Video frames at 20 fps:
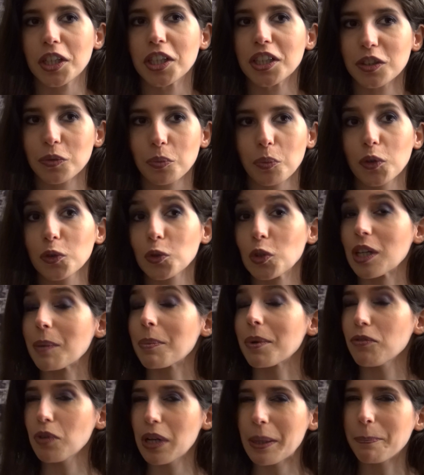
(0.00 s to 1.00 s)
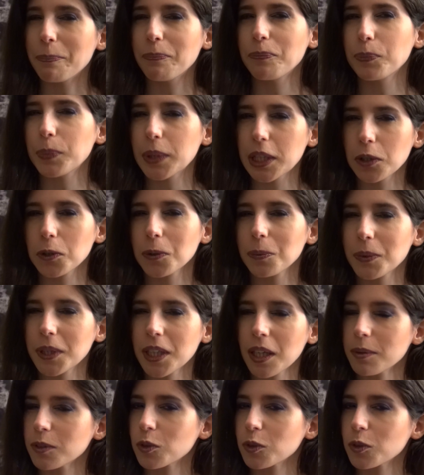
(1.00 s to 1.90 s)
je pense que j'ai pas vu les pire de pire,